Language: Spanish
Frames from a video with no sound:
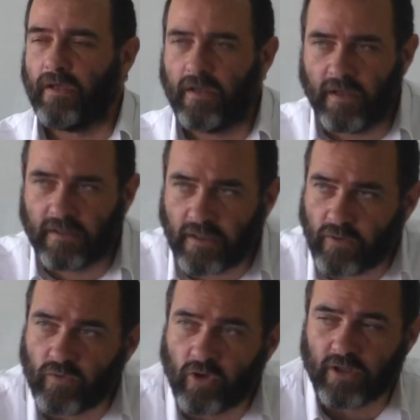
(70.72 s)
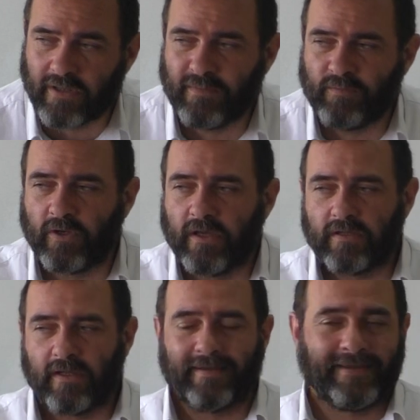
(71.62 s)
eh, están en un orden, vimos que
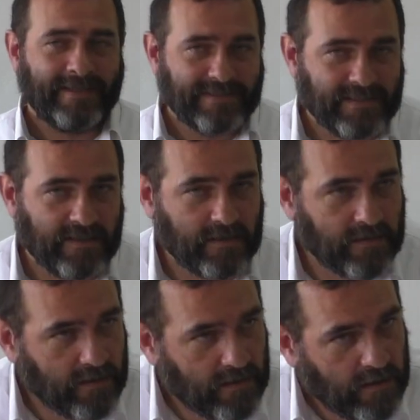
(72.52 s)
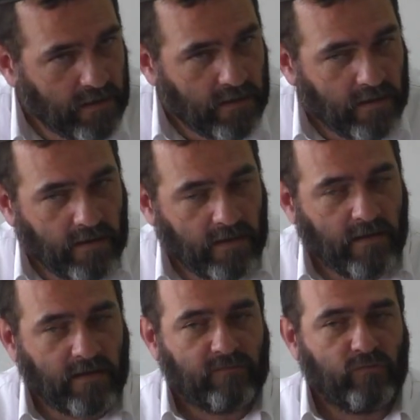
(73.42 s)
está Gesed,
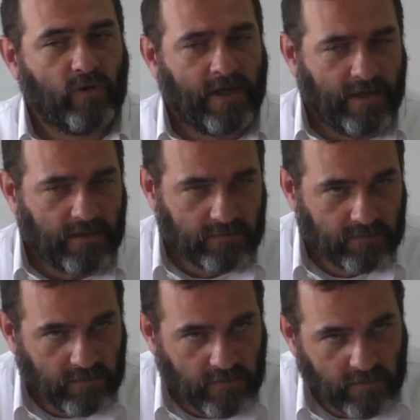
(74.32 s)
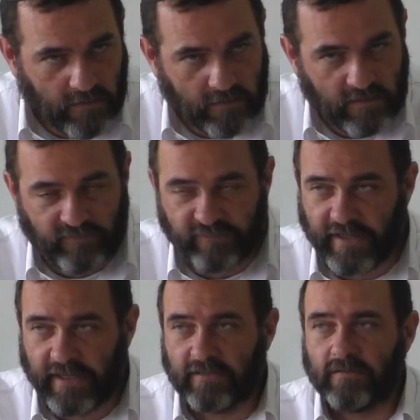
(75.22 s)
eh,
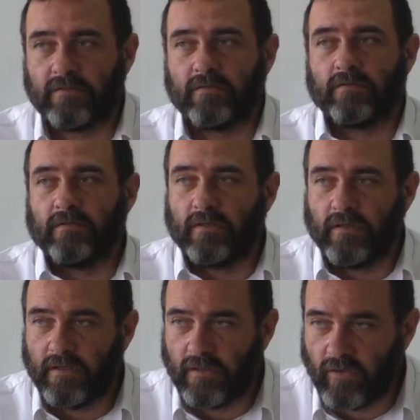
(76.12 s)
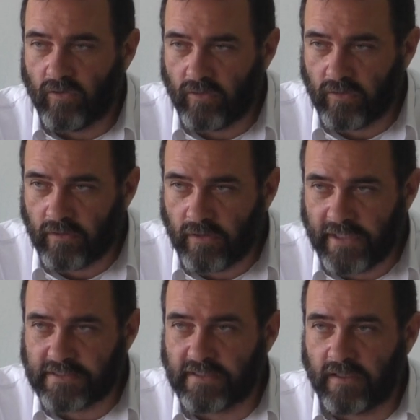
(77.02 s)
Tiferet,
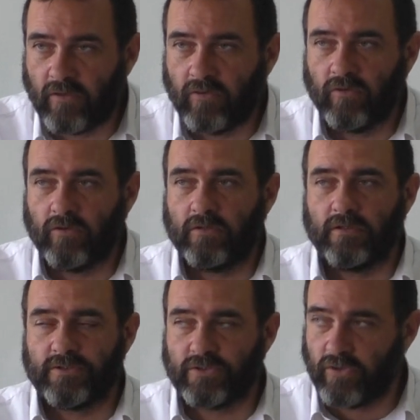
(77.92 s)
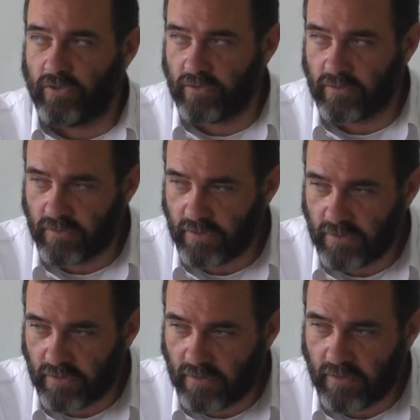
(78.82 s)
Netzach, Od, Yesod,
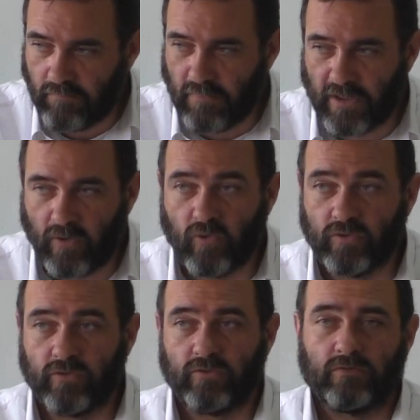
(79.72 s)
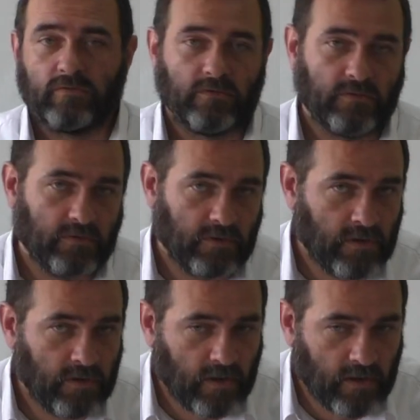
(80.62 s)
Malhut
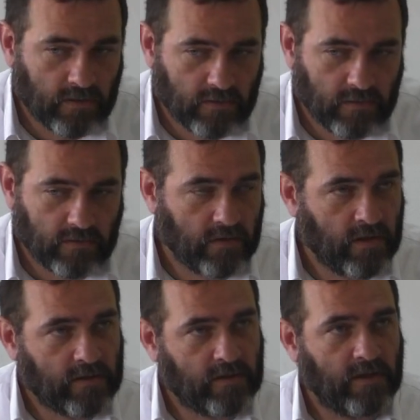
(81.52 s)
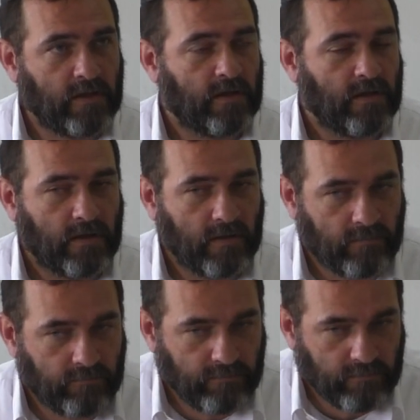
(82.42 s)
y, las tres de
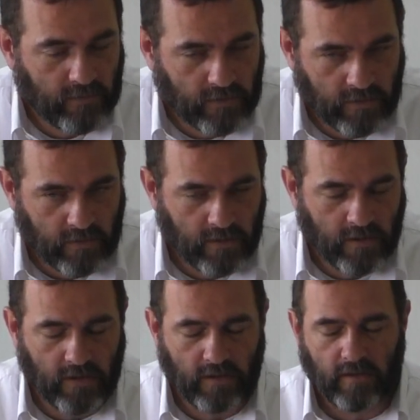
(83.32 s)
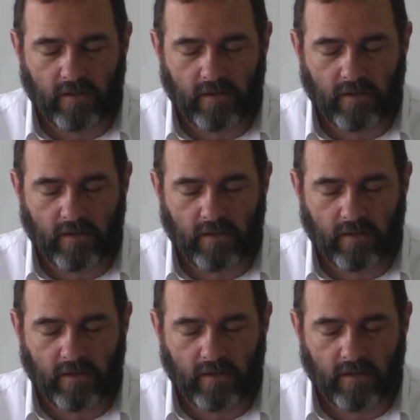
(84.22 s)
eh,